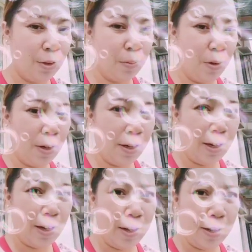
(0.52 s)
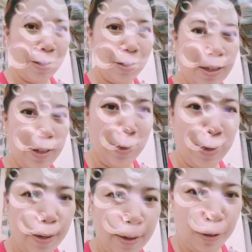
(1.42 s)
Good morning guys.
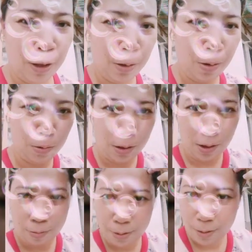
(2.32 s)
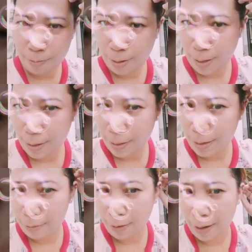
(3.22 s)
Ayan, nandito ako sa labas ng bahay
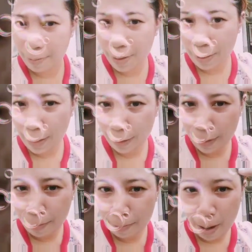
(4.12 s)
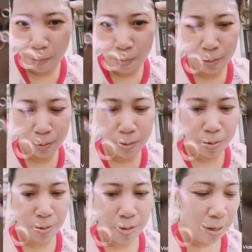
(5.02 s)
namin. Grabe, kita pawis
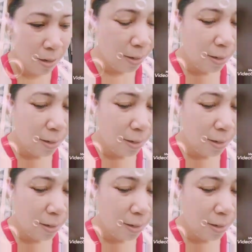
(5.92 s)
ko.